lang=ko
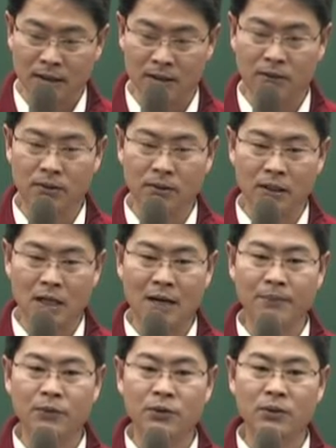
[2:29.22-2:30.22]
그리고
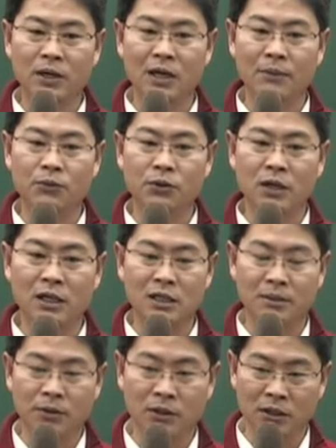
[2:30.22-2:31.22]
압류, 가압류,
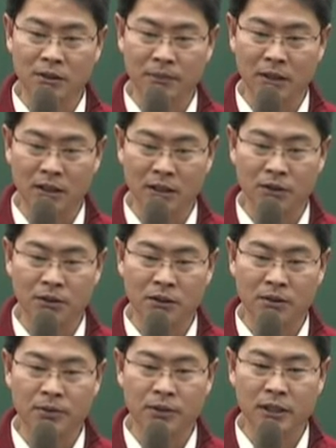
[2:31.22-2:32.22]
가처분, 경매 같은
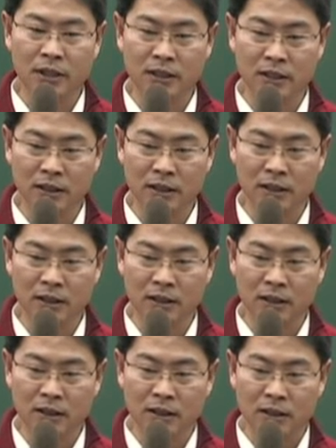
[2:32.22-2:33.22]
처분 제한 등기는
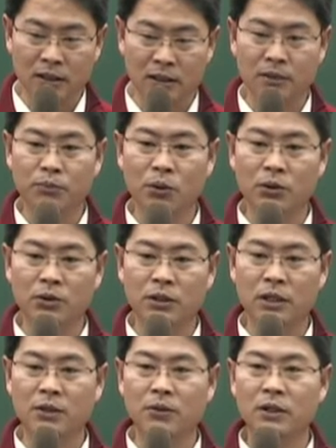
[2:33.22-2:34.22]
그
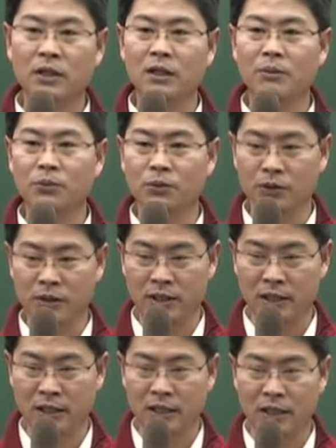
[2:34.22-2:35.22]
목적인 권리가
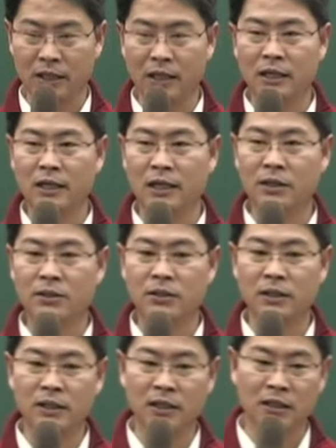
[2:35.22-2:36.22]
무엇이냐에 따라
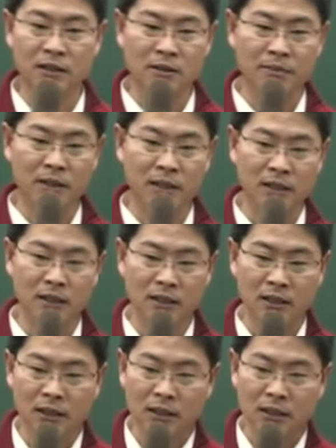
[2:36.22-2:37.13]
결정된다 그랬습니다.